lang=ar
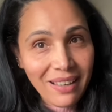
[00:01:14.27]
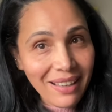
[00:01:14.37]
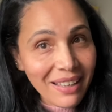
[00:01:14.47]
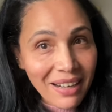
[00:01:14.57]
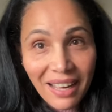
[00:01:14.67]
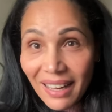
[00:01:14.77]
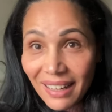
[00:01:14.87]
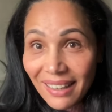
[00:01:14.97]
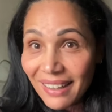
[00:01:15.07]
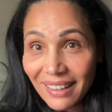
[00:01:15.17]

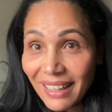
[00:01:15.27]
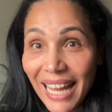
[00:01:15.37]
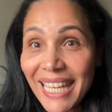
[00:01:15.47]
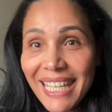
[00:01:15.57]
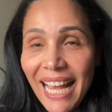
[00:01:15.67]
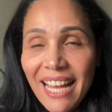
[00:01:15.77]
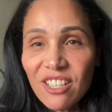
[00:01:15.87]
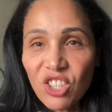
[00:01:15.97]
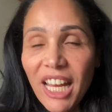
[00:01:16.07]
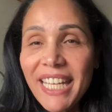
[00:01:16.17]
راه اي
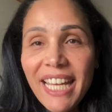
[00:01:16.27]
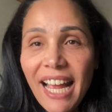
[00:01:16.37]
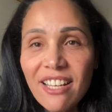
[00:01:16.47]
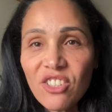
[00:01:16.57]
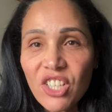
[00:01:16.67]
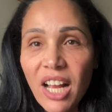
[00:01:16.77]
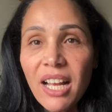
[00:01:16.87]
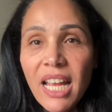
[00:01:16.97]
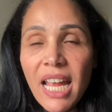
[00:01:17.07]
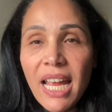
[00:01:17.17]
حاجه اي حاجه
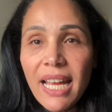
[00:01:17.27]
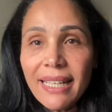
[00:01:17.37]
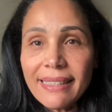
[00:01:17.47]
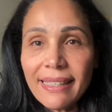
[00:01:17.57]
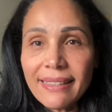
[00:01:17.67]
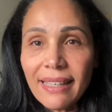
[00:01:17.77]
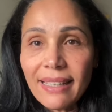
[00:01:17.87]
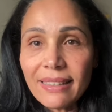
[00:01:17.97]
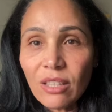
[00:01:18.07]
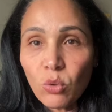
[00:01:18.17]

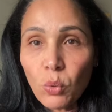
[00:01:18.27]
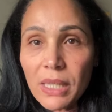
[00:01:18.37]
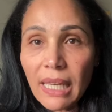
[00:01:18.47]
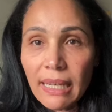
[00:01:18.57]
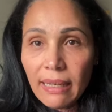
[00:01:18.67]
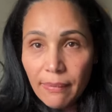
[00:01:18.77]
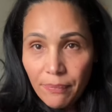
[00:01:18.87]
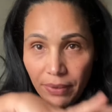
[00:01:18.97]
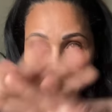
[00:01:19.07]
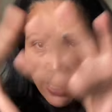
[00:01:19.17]
تتوصل
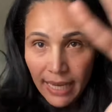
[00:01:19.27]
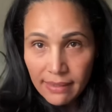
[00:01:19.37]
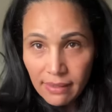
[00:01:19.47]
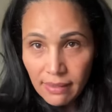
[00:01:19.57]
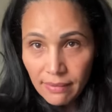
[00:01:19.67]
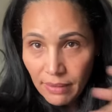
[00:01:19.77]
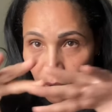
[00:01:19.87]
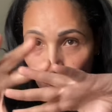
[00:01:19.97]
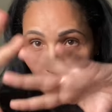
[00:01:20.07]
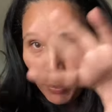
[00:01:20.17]
الناس
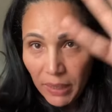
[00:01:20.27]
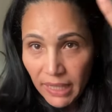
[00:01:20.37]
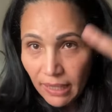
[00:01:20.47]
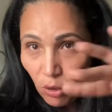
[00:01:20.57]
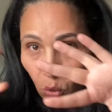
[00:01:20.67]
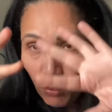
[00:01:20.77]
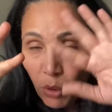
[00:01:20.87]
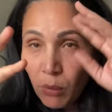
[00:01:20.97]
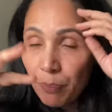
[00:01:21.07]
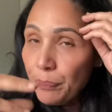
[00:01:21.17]
البوبليك
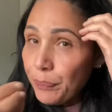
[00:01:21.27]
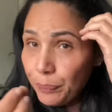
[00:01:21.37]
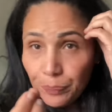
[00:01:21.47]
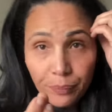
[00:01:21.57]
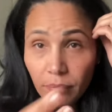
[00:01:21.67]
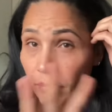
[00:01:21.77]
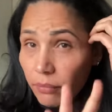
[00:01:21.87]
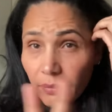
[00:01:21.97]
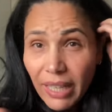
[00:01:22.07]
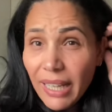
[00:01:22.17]
العموم
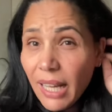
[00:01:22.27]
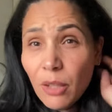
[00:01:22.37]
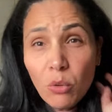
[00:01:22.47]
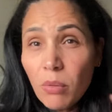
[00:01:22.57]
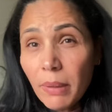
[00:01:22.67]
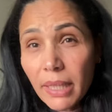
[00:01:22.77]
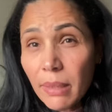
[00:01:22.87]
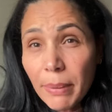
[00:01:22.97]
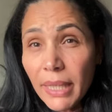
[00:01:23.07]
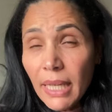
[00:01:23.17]
القانون
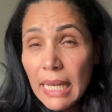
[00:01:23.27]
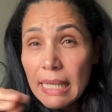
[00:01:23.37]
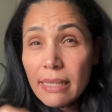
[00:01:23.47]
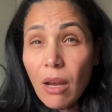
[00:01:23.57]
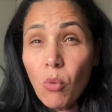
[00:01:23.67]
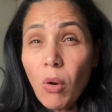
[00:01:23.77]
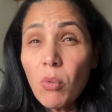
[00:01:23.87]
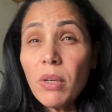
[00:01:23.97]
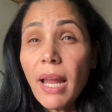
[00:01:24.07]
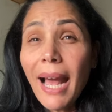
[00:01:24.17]
المغربي حتى هو
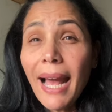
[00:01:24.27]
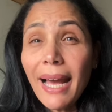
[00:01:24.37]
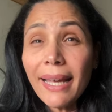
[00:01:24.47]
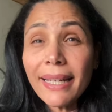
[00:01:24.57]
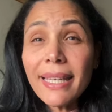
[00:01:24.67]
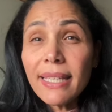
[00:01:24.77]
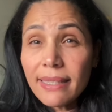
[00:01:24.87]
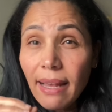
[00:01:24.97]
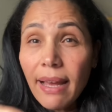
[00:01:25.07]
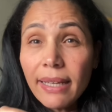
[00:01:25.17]
ولا
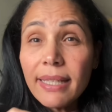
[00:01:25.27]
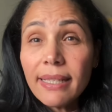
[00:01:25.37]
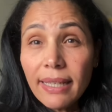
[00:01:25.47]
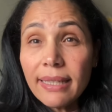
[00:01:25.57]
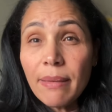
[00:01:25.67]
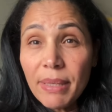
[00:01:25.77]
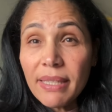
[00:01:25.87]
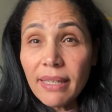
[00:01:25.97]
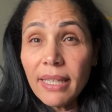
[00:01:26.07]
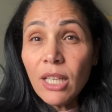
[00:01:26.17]
حريص حريص على هاد
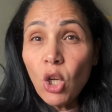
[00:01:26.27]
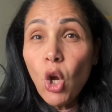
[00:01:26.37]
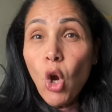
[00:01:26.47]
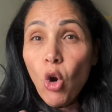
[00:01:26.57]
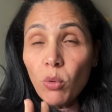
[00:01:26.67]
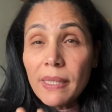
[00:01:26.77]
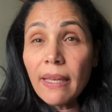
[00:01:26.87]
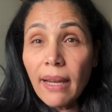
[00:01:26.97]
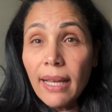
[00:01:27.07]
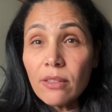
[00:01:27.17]
المسائل
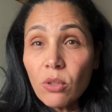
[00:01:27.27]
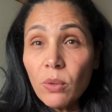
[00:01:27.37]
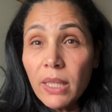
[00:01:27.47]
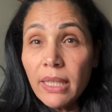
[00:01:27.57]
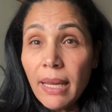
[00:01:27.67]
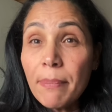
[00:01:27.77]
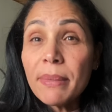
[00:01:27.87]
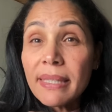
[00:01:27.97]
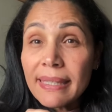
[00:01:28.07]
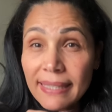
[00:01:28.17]
صراحه لله
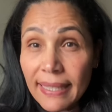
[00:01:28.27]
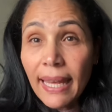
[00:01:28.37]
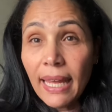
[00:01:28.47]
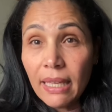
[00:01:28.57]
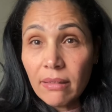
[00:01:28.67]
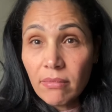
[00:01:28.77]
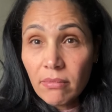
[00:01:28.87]
مزيان